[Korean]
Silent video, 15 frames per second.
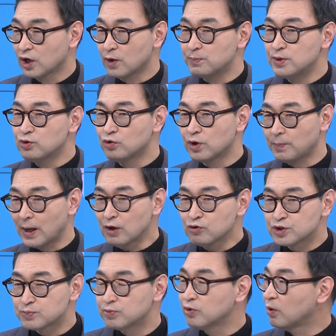그러니까 미국이
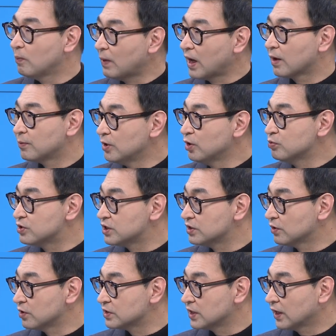팔고 싶은 거 막
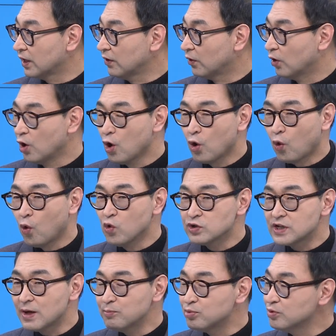밀어붙이는 거잖아요. 음.
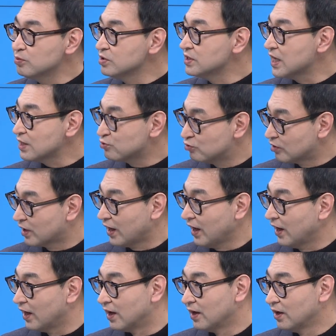공산품은
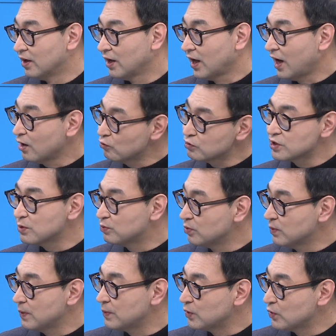사줄게. 한국
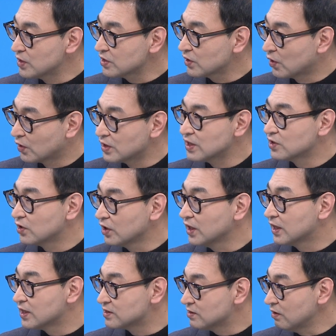제품이 미국에서 경쟁력이
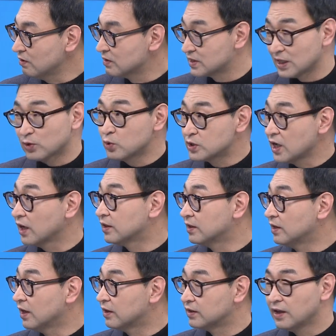있겠어? 네. 자동차
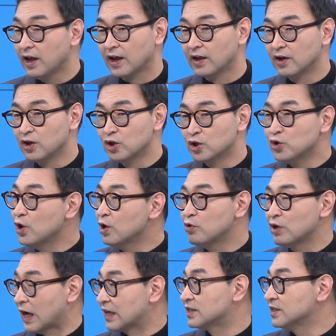같은 게 근데
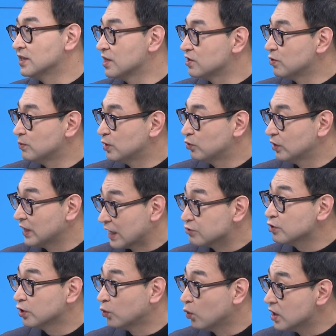의외로 약진해서 미국이
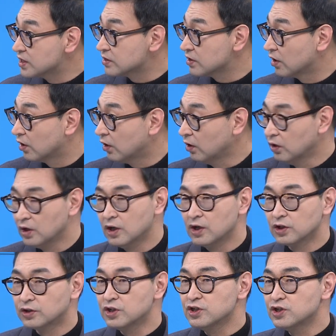나중에 놀랬어요.
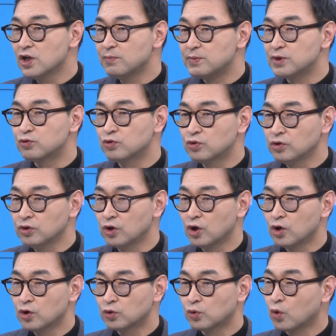그 대신에 미국은
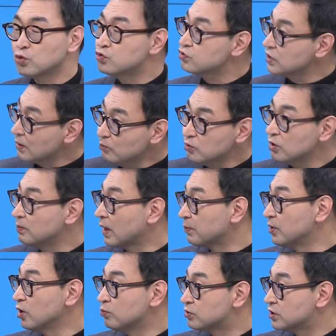농축산물을 막
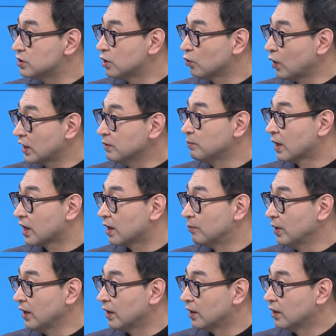밀어붙이려고 하는
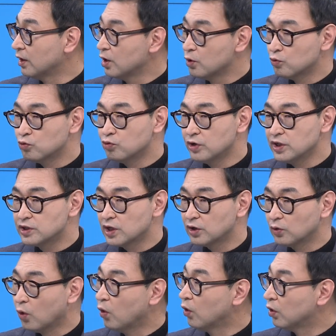바람에 네. 우리 이제
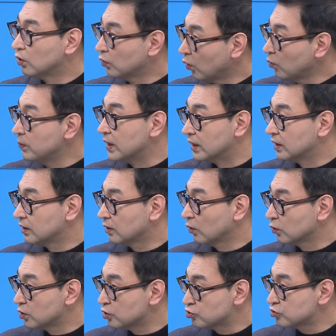농, 농민
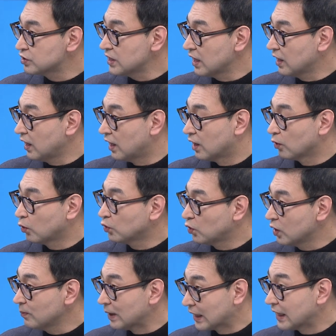또 축산가
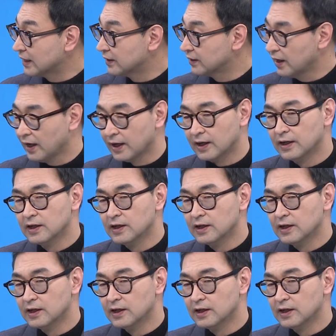고통이 많았는데